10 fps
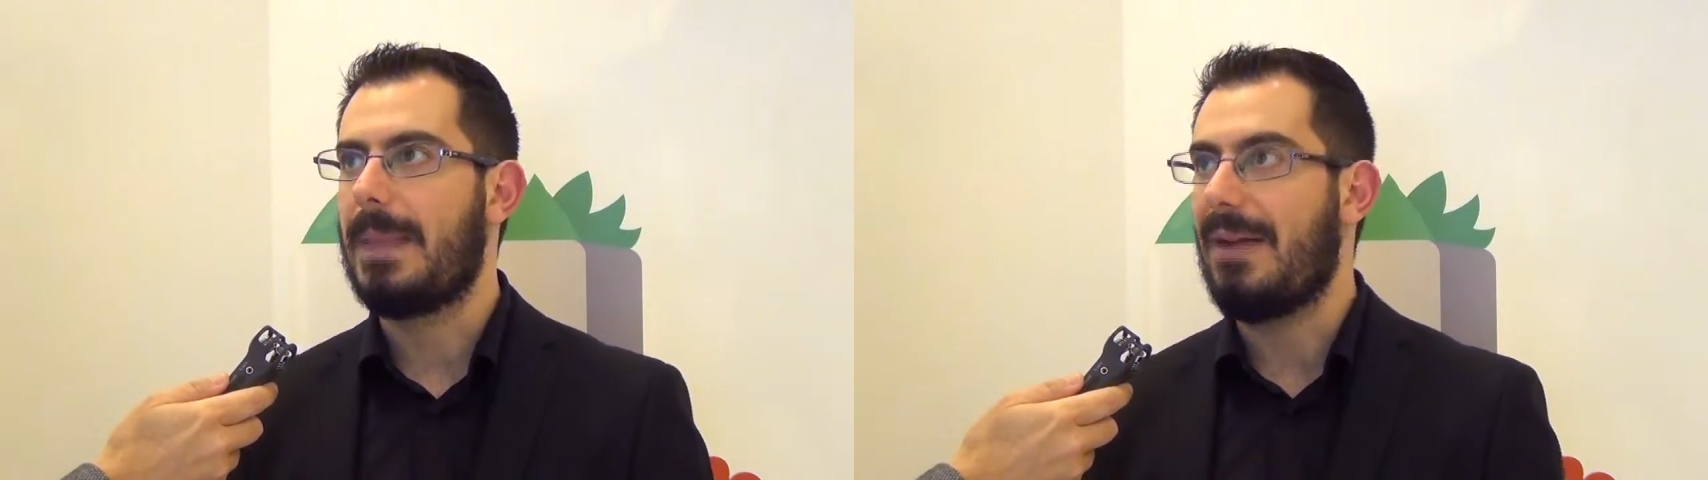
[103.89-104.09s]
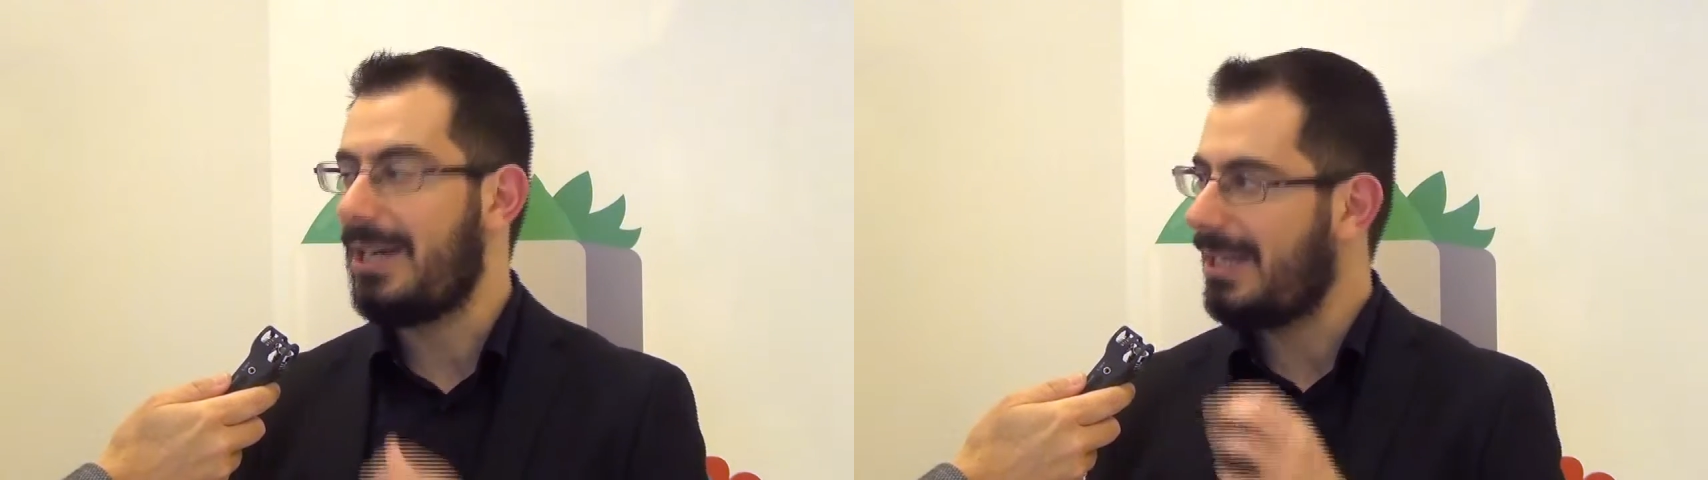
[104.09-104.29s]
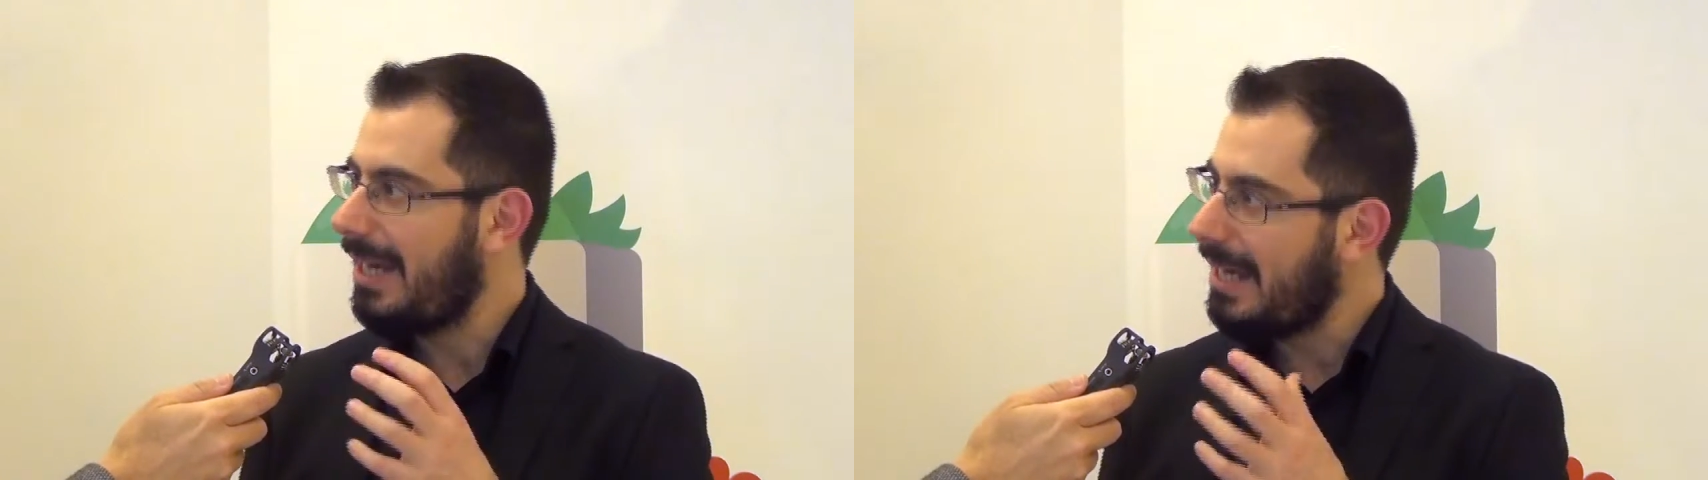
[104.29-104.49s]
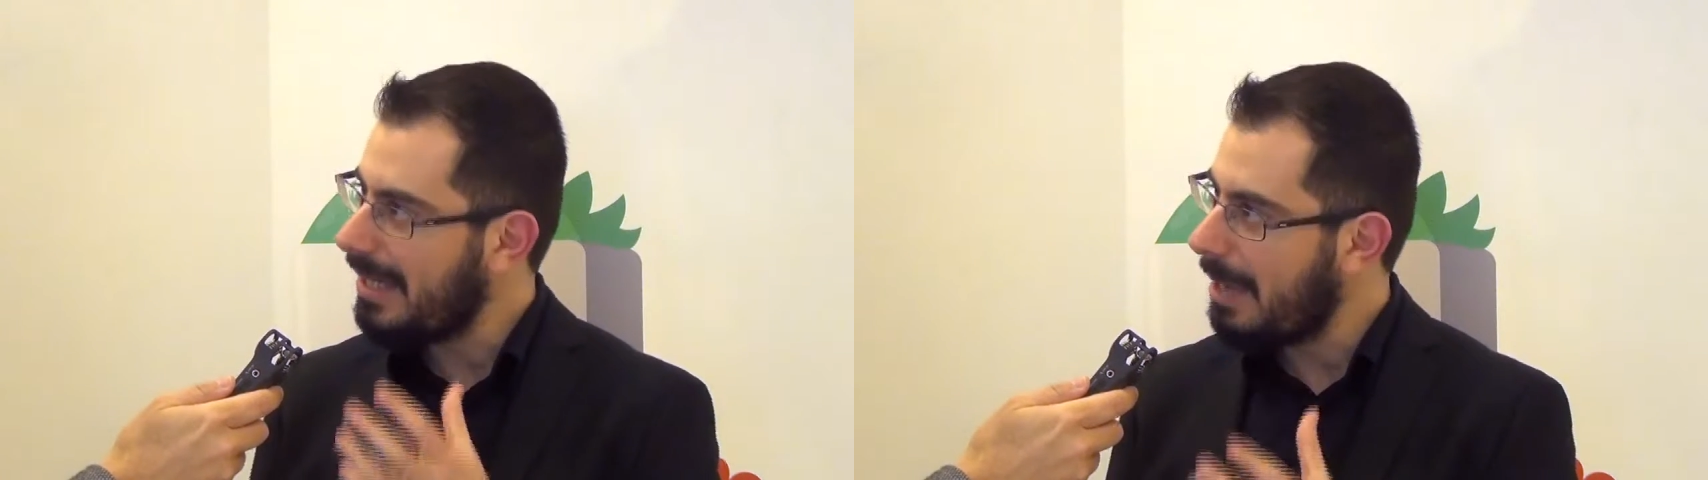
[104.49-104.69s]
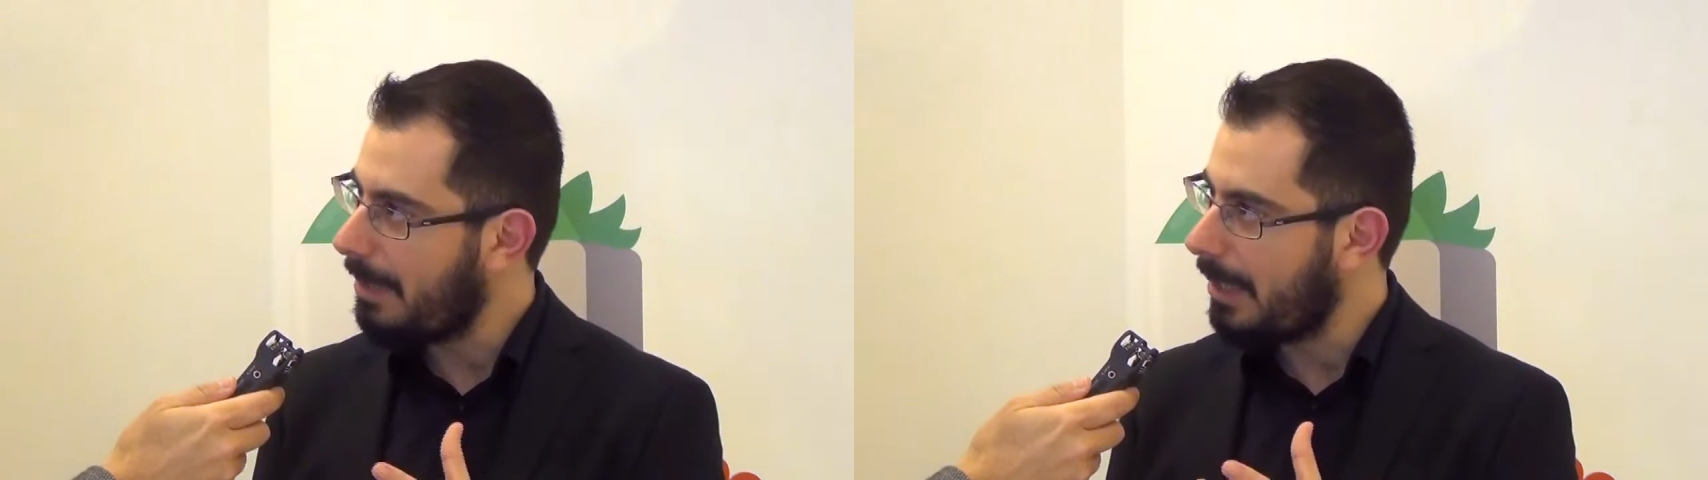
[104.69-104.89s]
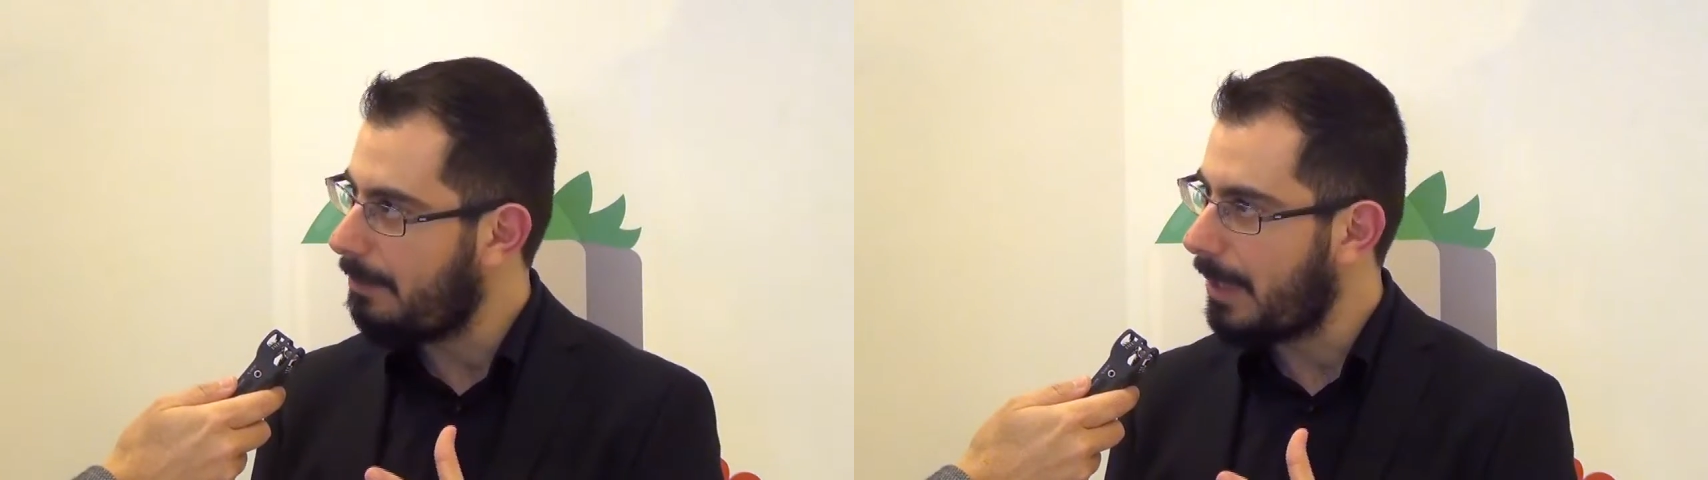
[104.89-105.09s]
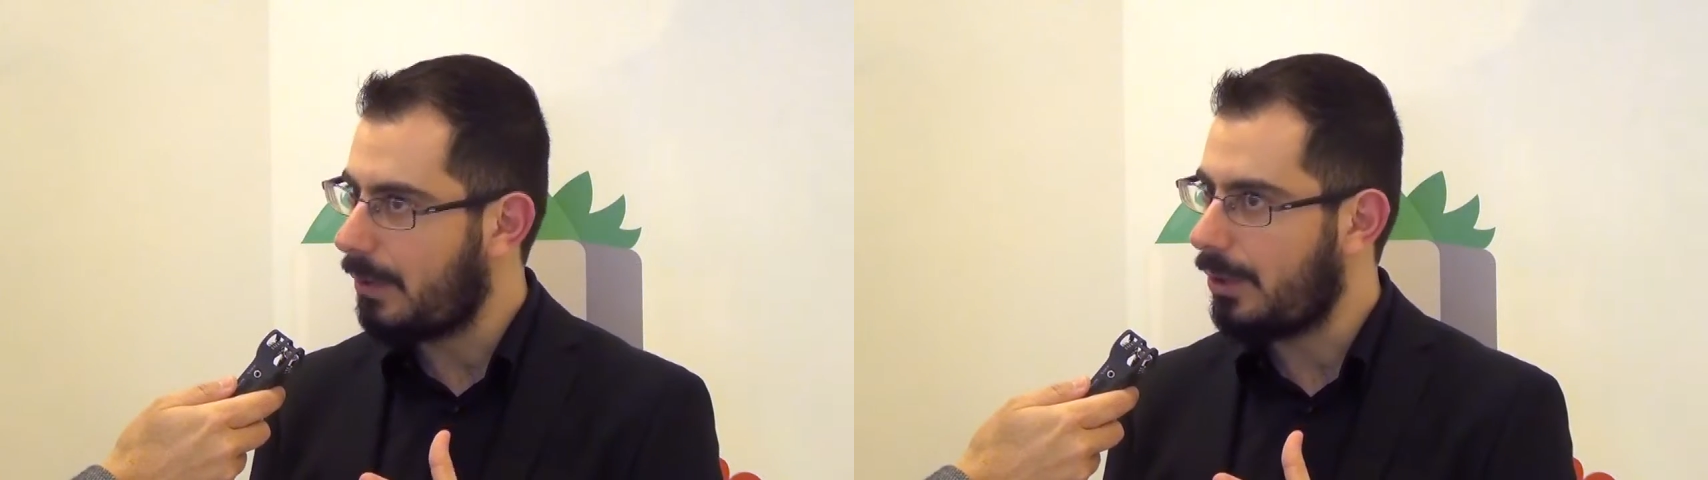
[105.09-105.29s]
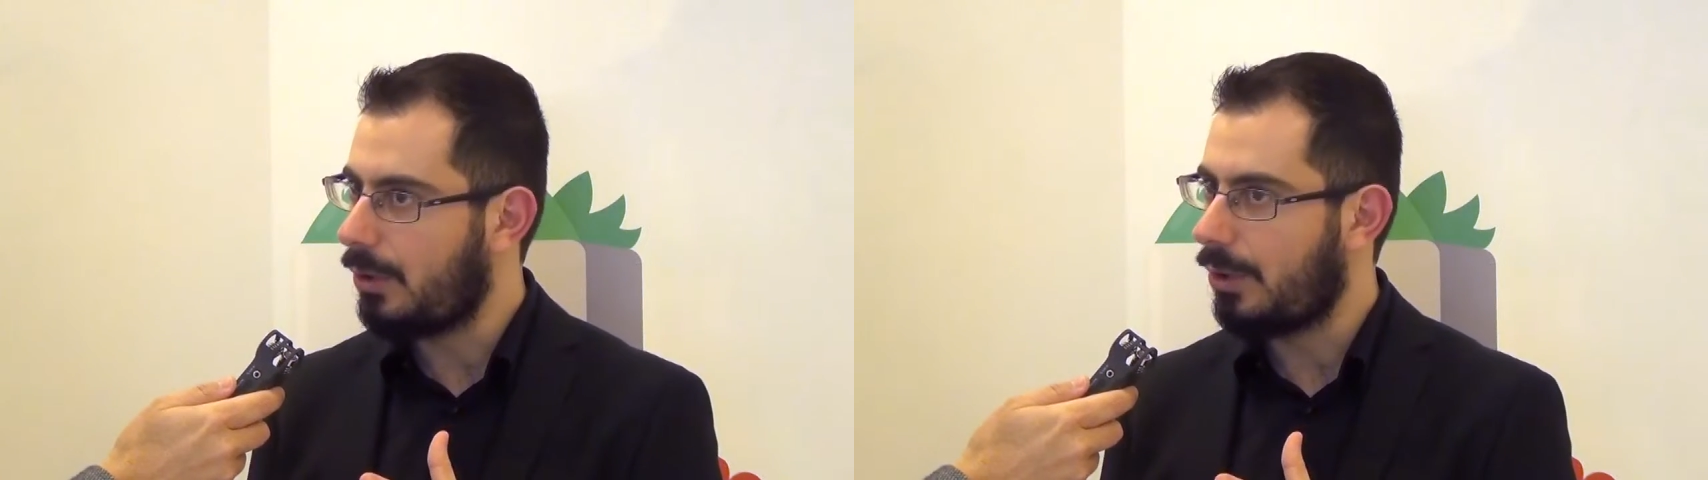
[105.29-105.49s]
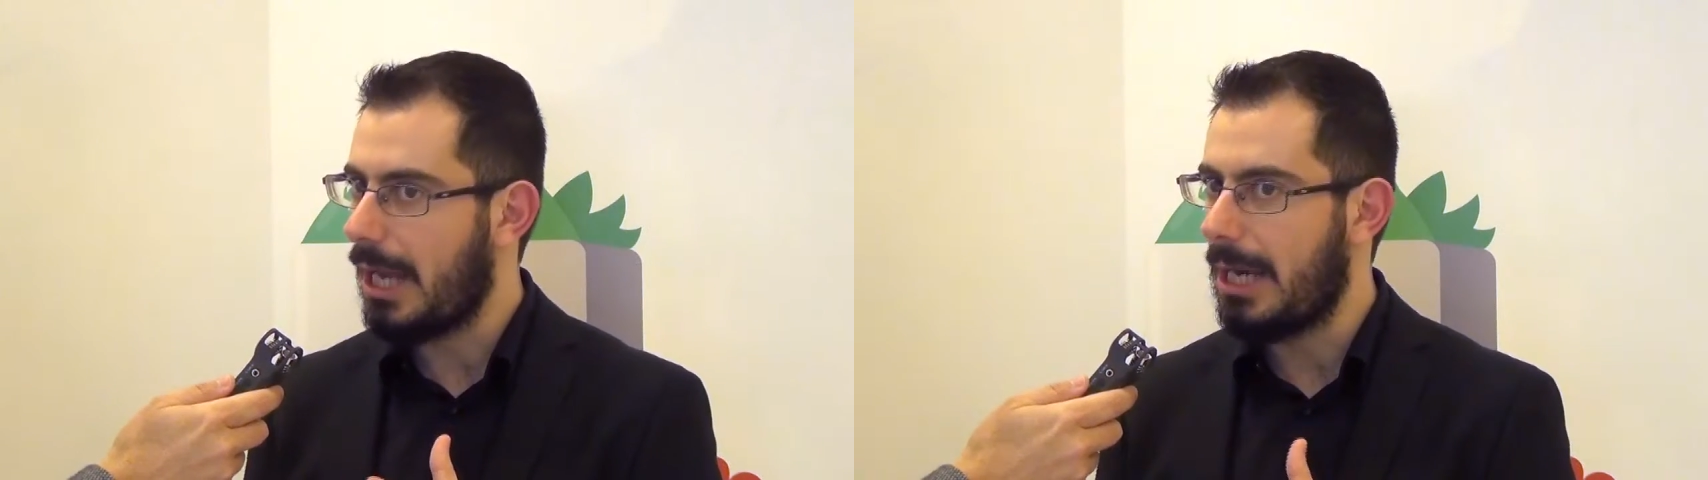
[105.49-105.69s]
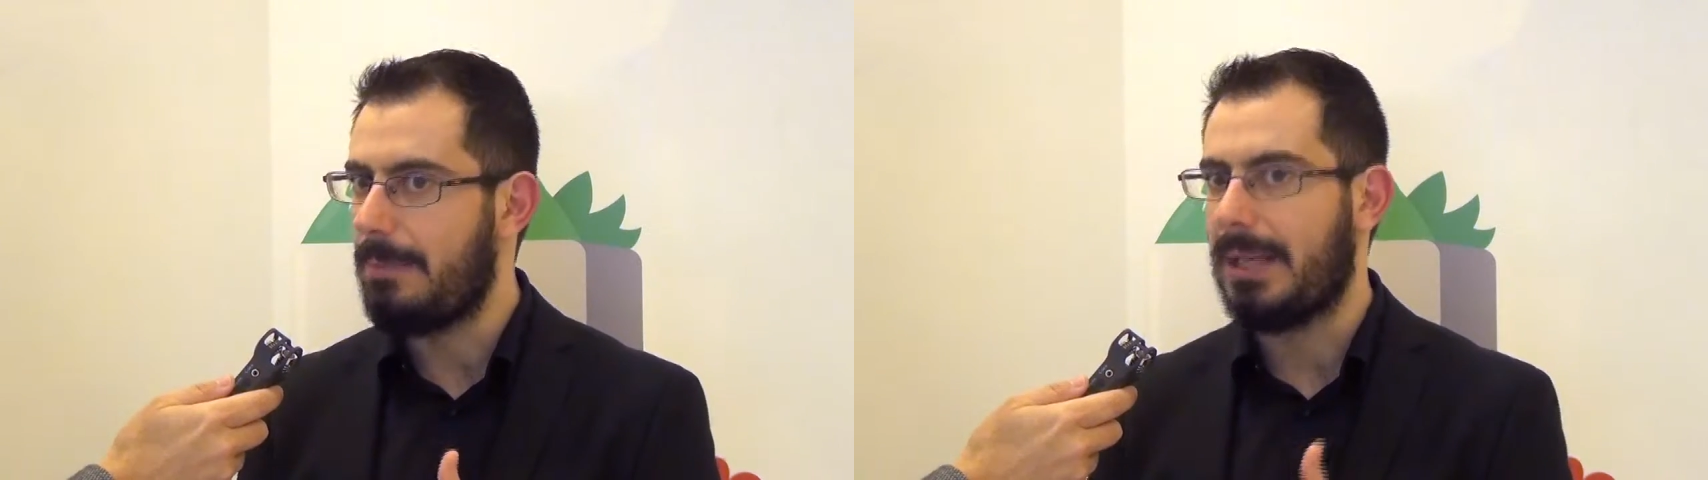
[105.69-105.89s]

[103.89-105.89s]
avere delle idee per il piano editoriale,